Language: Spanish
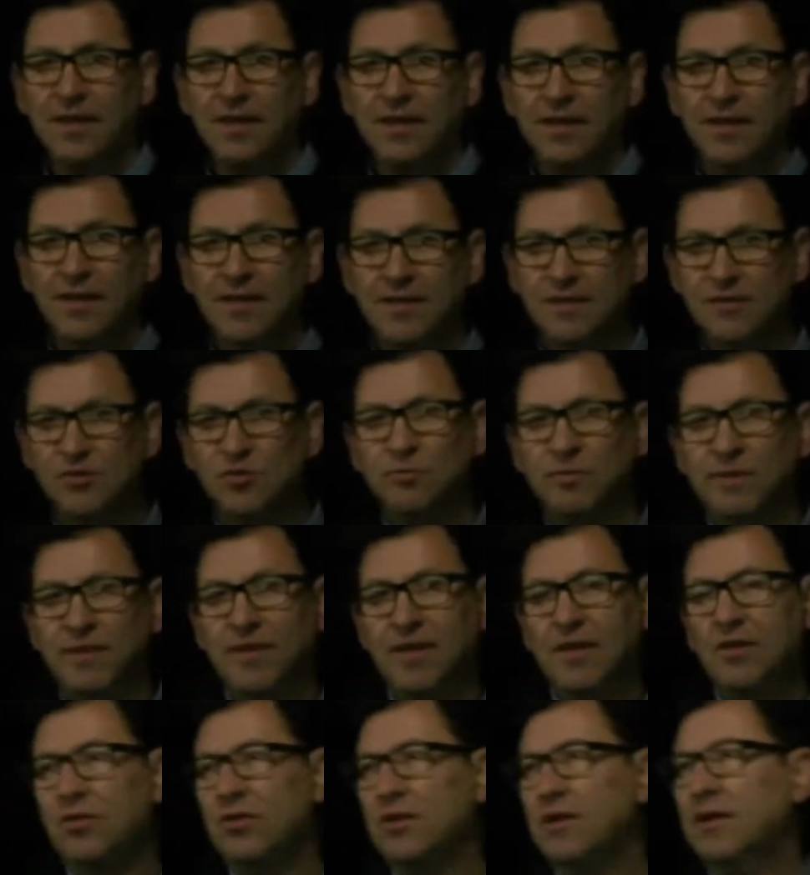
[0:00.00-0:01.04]
Este es un
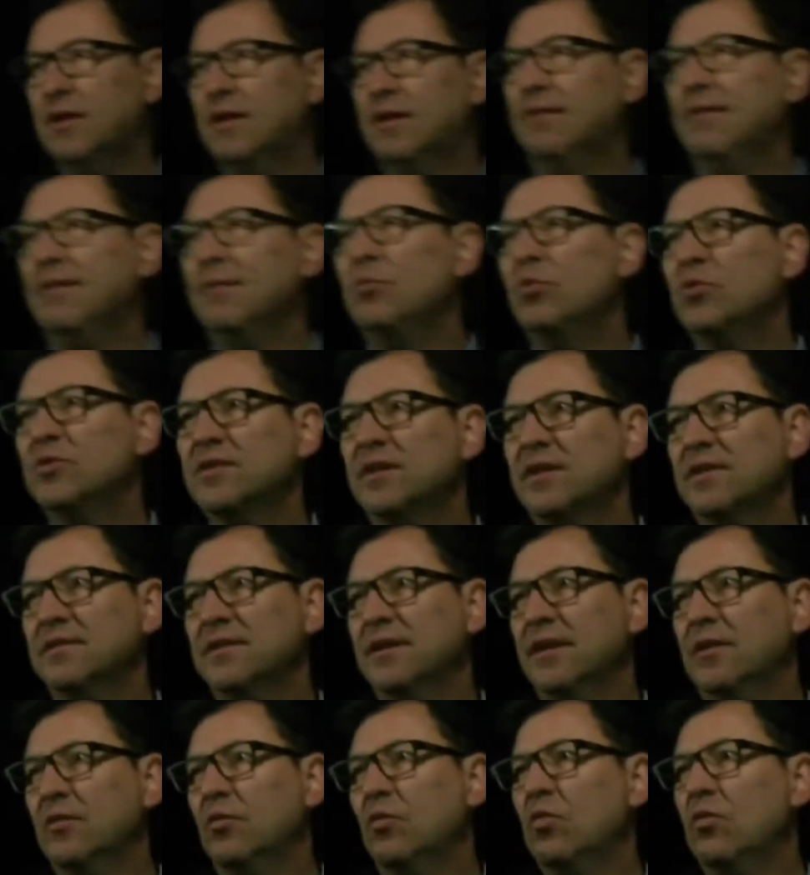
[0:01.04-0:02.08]
video en que vamos a
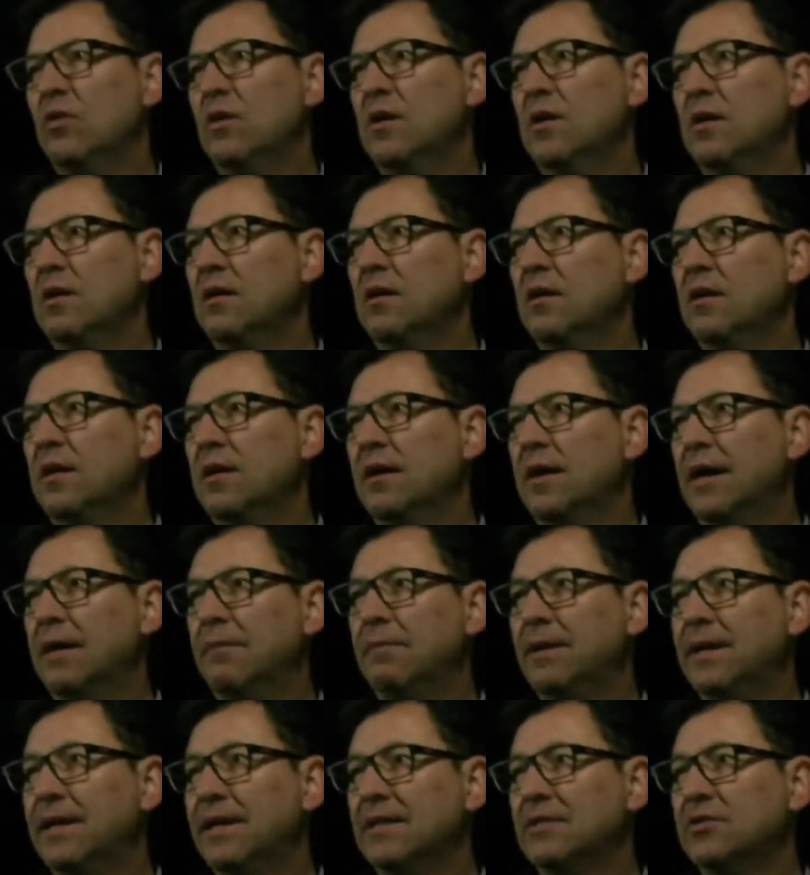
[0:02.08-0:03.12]
hacer una
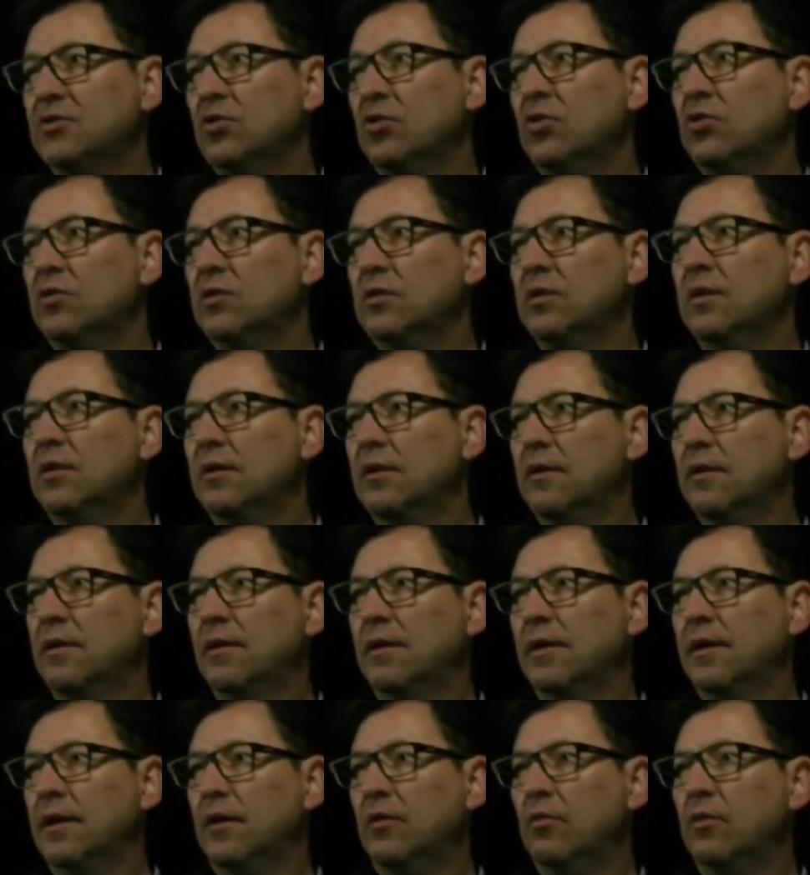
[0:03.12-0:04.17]
aplicación,
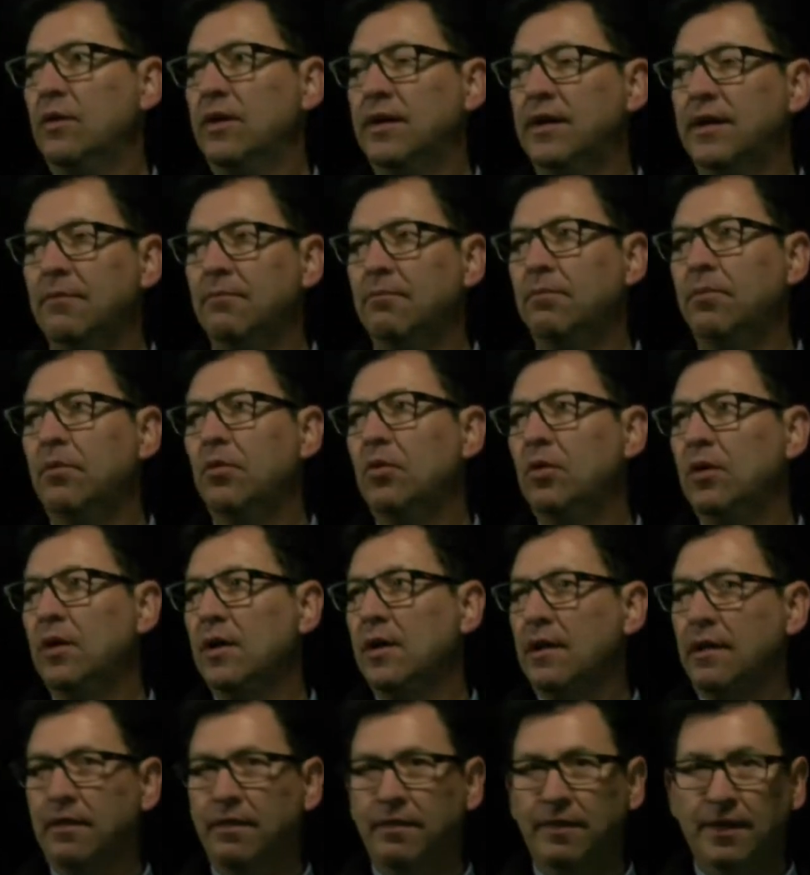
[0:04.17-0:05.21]
un ejemplo
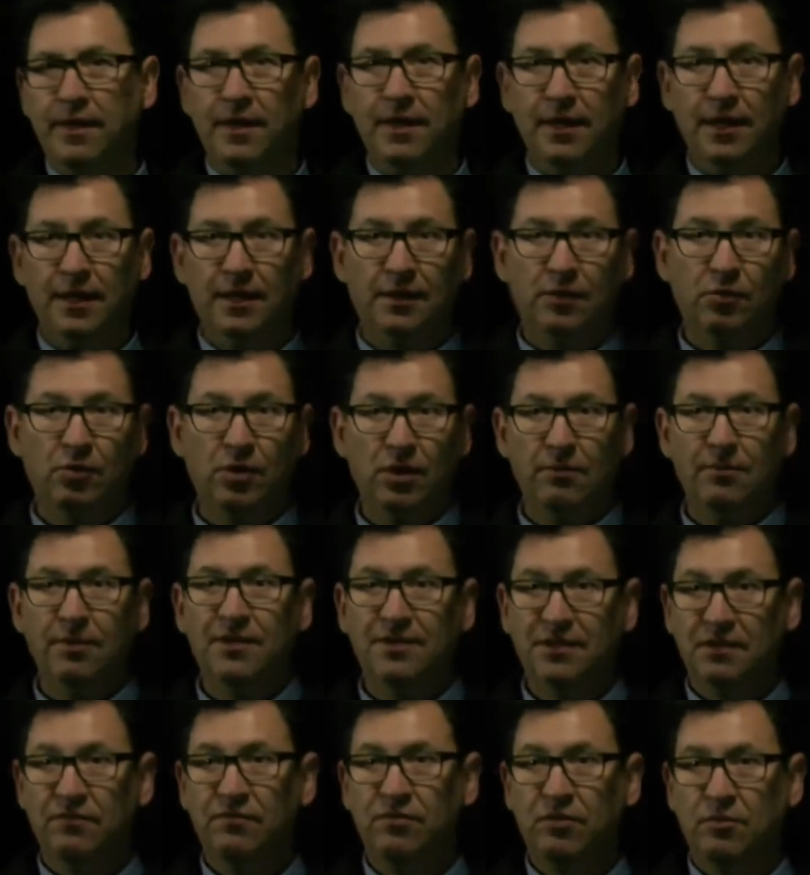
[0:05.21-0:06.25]
del teorema de
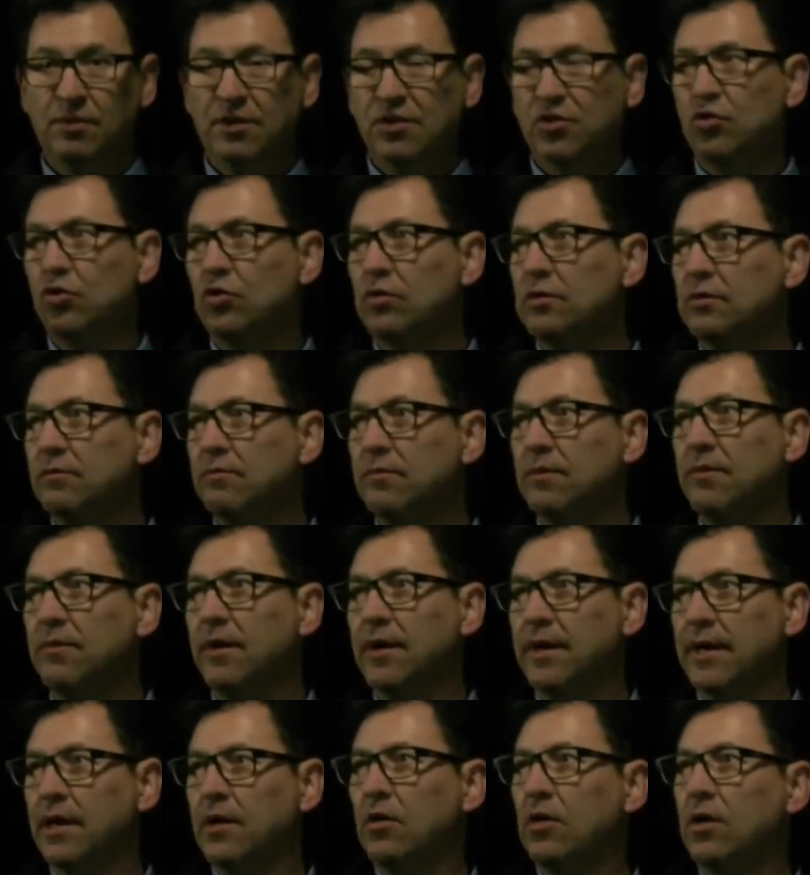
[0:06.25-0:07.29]
transformación
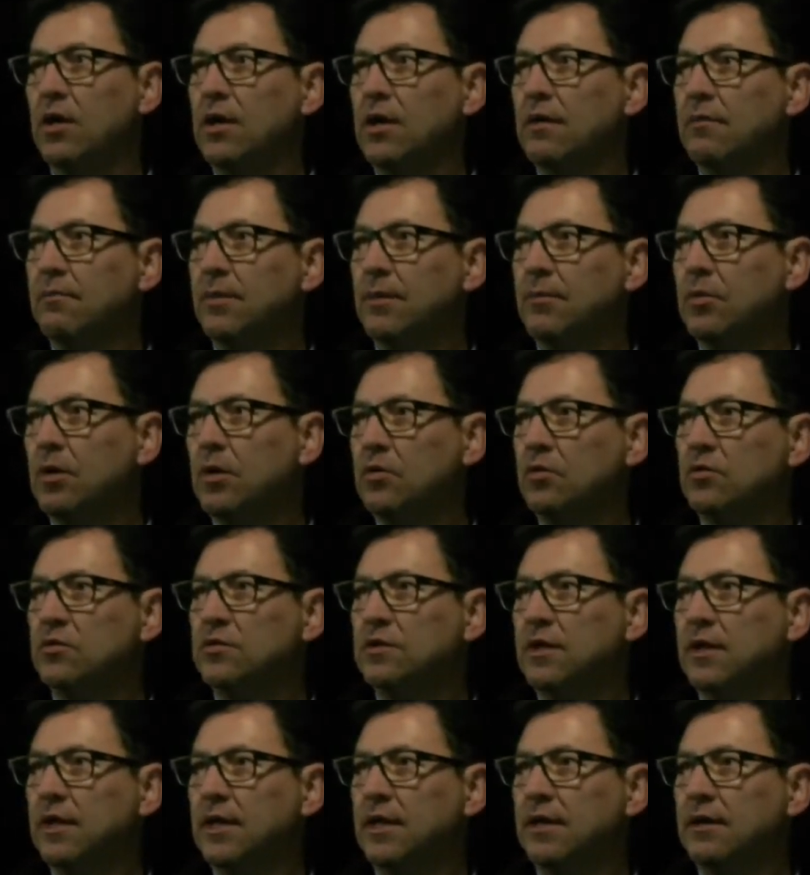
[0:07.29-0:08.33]
bivariado. Vamos a
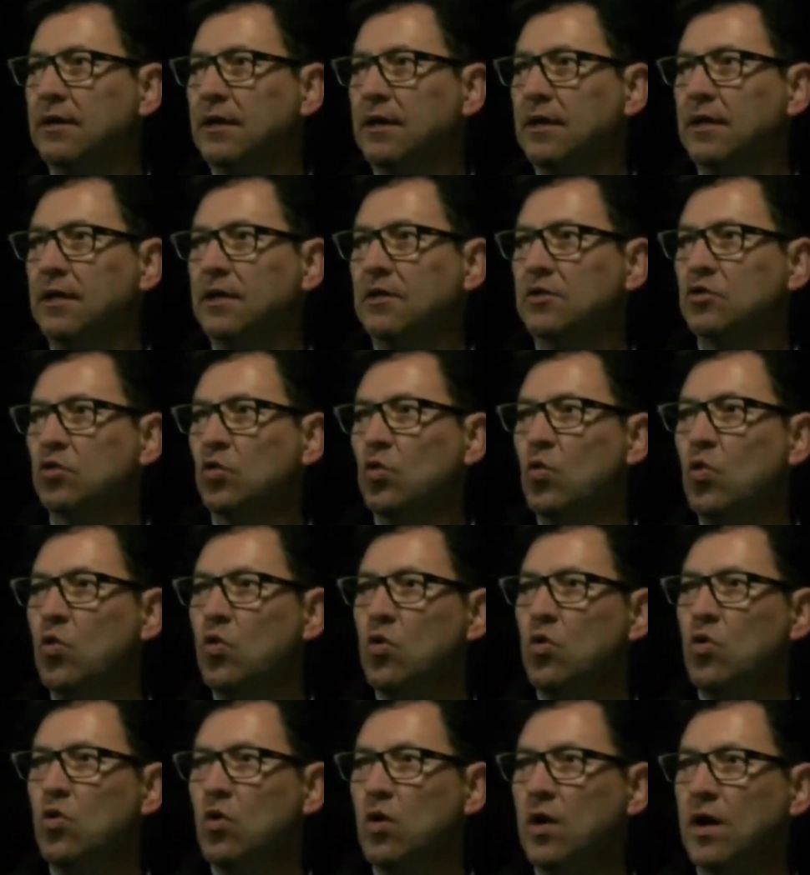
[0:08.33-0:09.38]
considerar
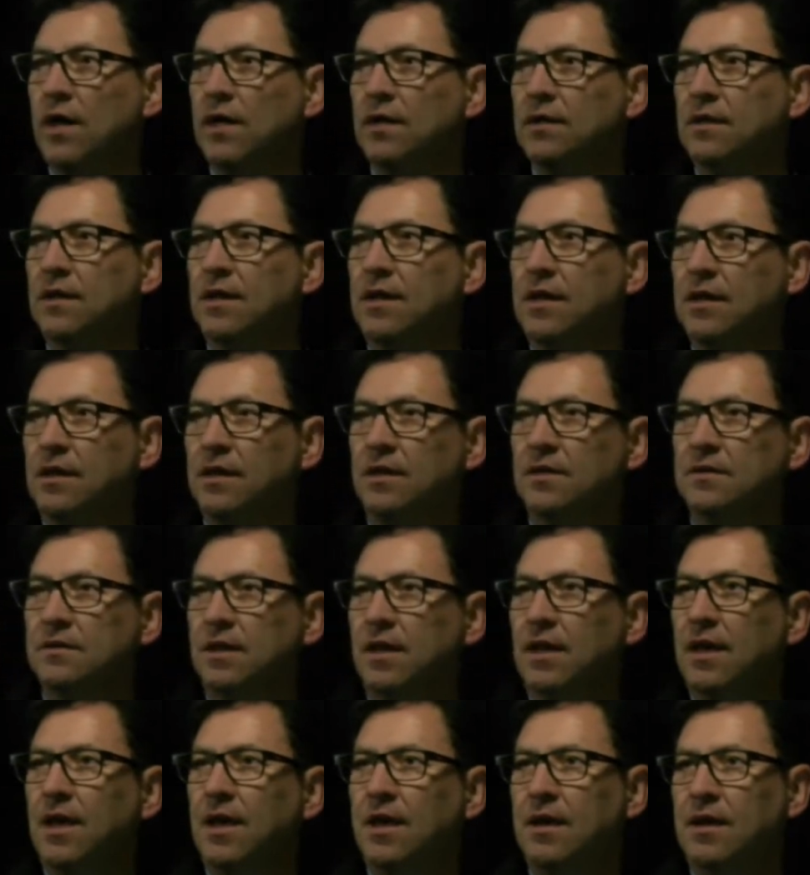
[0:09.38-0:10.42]
x1 hasta
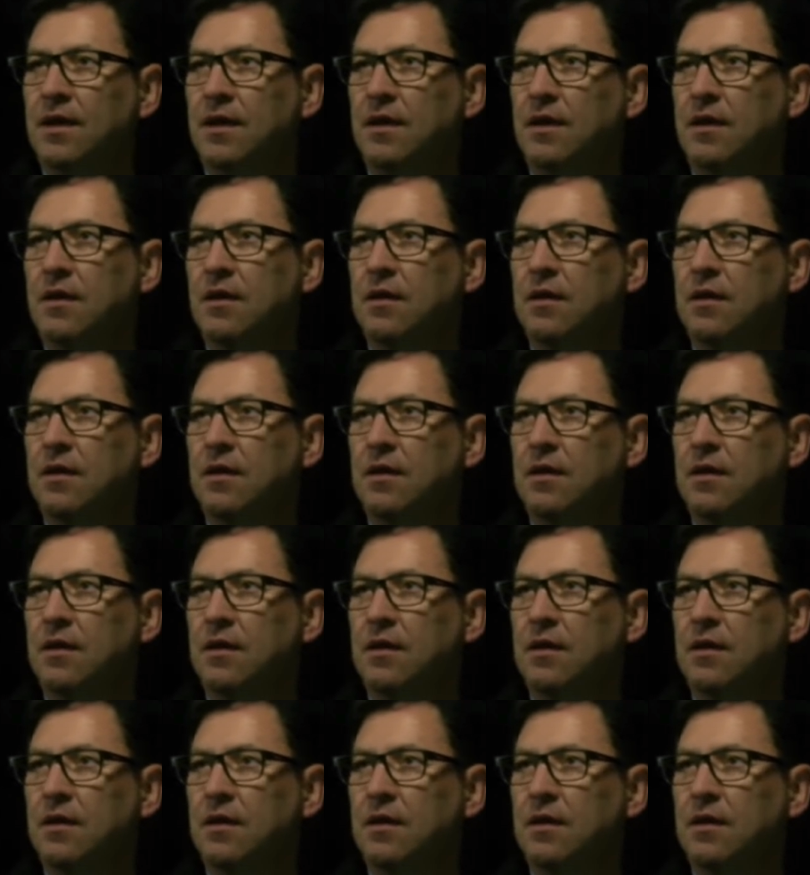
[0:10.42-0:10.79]
xn eh,